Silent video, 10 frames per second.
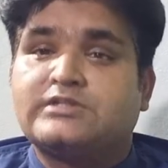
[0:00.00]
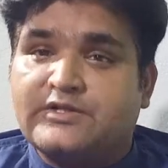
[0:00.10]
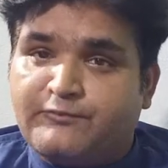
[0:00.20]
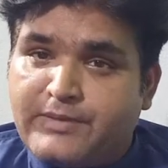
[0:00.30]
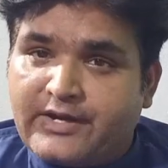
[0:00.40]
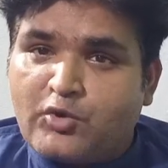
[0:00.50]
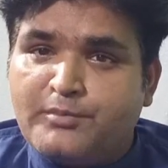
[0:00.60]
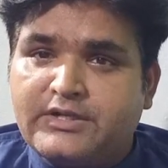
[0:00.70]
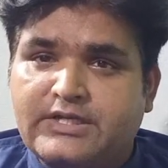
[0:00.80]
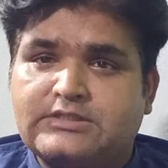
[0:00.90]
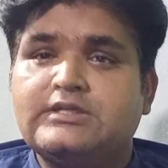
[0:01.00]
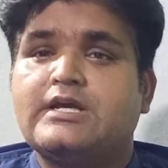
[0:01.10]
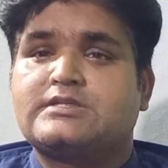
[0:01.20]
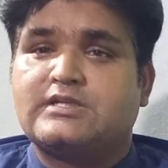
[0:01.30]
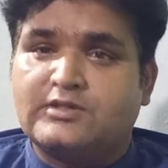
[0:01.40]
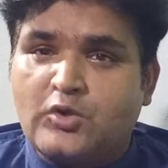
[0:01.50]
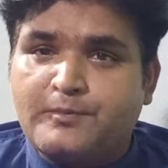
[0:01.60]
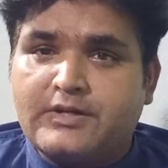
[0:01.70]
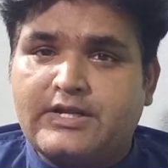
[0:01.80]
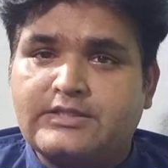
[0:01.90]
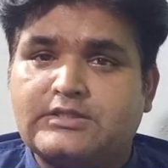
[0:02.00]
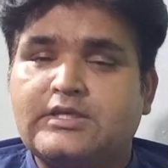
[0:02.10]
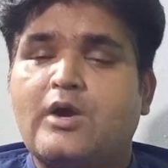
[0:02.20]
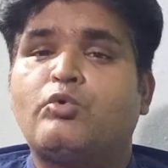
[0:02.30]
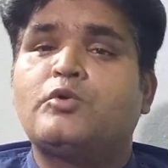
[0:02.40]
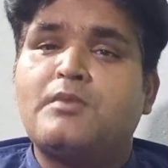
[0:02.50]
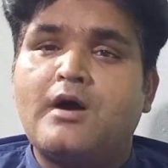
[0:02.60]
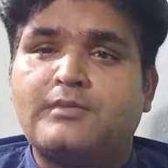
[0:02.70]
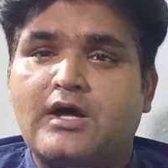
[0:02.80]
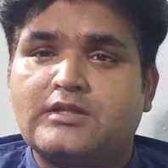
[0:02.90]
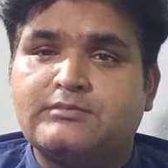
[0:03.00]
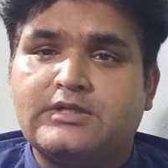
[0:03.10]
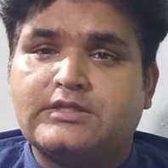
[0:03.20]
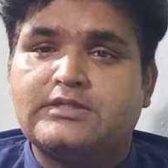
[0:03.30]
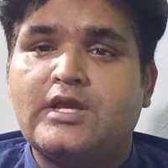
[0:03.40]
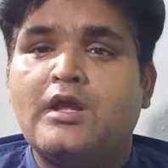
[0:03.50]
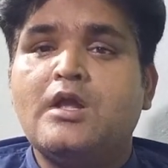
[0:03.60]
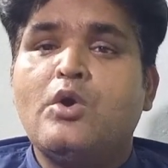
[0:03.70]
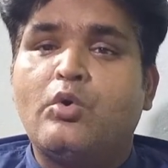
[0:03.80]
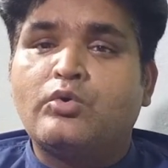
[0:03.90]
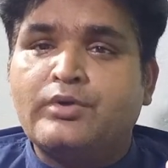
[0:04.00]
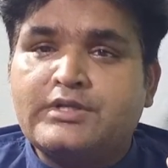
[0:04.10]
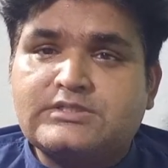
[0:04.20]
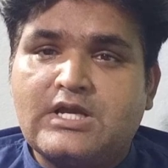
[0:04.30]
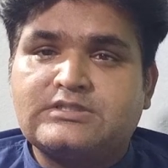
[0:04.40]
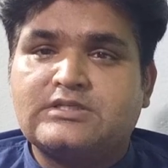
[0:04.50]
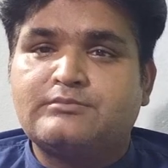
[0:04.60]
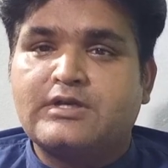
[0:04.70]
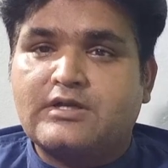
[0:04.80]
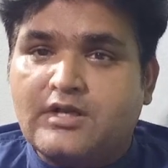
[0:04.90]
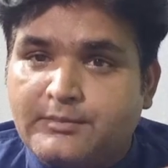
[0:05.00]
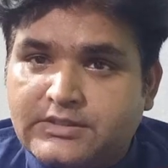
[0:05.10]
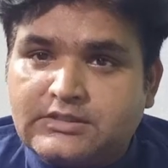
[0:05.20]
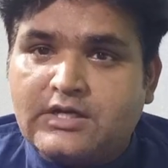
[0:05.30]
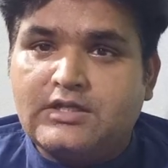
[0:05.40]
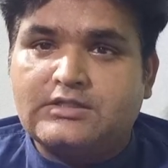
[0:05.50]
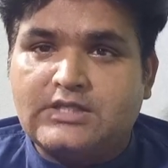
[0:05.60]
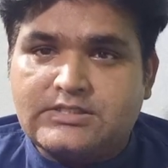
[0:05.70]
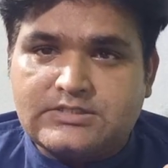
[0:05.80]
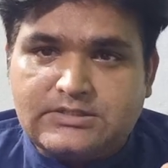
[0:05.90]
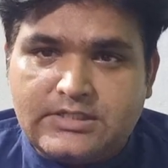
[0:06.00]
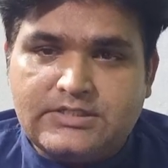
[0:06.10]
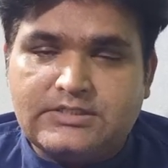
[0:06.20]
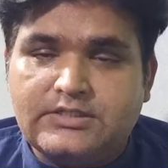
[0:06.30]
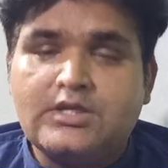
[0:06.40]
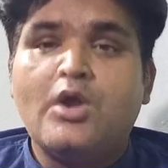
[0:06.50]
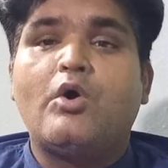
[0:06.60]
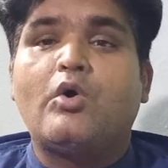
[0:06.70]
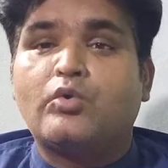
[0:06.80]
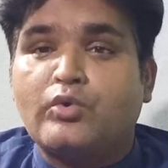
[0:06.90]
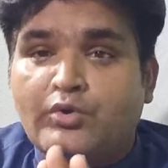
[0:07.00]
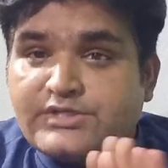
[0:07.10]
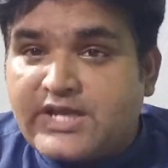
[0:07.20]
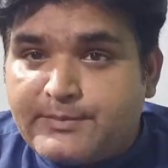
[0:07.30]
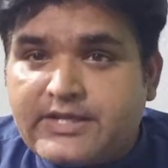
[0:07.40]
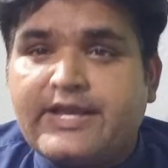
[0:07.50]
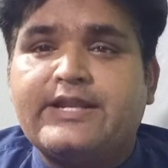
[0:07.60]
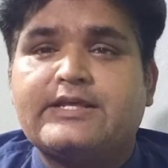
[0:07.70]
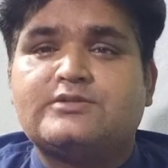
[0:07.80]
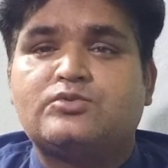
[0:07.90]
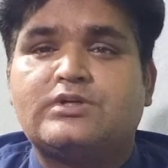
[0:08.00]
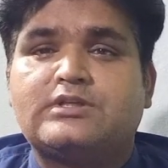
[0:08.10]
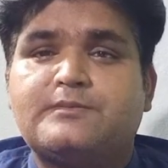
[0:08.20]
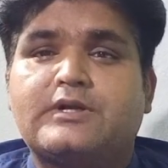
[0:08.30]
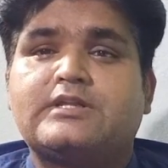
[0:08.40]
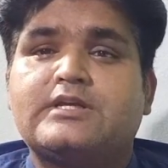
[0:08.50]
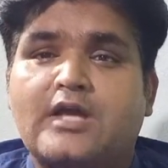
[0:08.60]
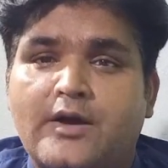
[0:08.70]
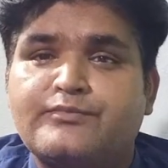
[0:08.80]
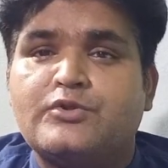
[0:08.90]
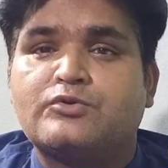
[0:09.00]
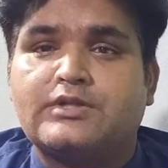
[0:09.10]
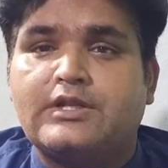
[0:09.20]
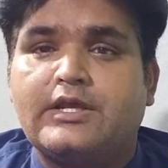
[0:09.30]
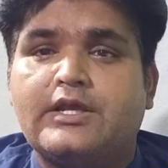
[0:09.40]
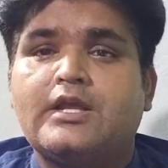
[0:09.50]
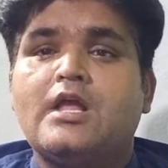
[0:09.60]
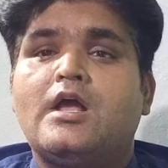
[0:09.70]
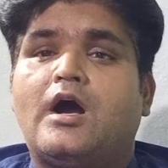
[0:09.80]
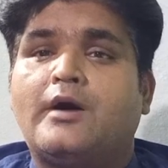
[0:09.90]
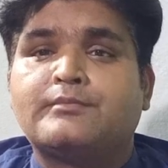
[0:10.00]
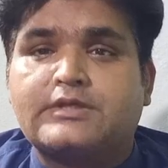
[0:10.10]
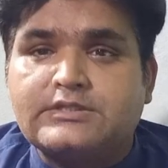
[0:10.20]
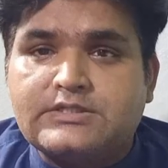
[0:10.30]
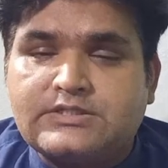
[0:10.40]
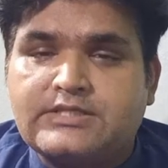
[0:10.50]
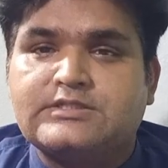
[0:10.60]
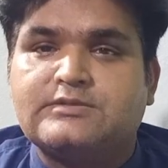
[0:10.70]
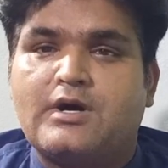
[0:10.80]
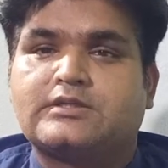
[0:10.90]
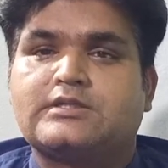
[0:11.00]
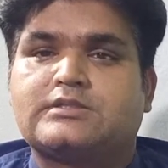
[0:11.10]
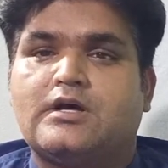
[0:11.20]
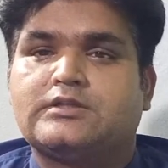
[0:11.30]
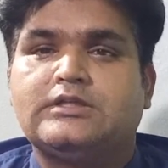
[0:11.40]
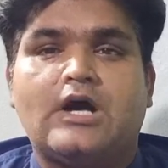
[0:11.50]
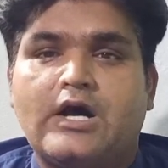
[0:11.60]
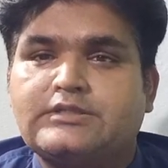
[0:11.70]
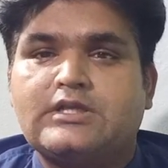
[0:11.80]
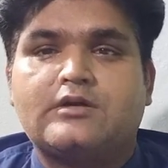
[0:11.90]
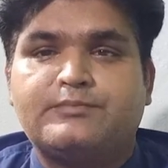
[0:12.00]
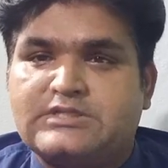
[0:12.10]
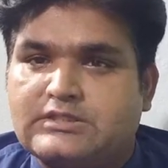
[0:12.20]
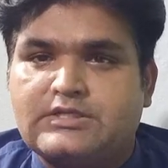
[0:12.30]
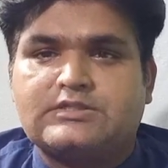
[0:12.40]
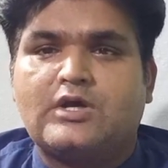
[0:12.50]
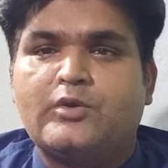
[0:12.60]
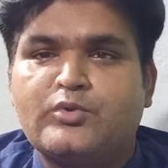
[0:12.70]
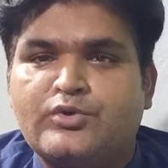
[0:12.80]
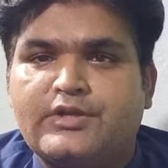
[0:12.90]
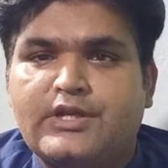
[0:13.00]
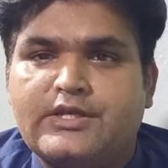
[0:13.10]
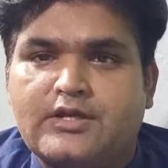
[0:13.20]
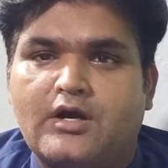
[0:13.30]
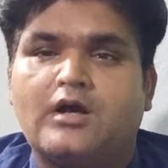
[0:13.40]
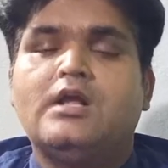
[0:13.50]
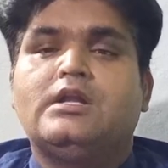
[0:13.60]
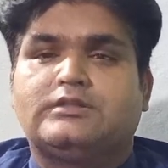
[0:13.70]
सिर्फ बैरकों में रहती है सरहदों पर रहती है उन मामलों में रहती है उन्होंने सियासत में कभी दखल अंदाजी नहीं दी और उनको ये भी कहने की ज़रूरत नहीं पड़ती कि हम न्यूट्रल हैं हम किसी सियासी जमात के साथ नहीं आज तक पचहत्तर सालों में उन्होंने नहीं कहा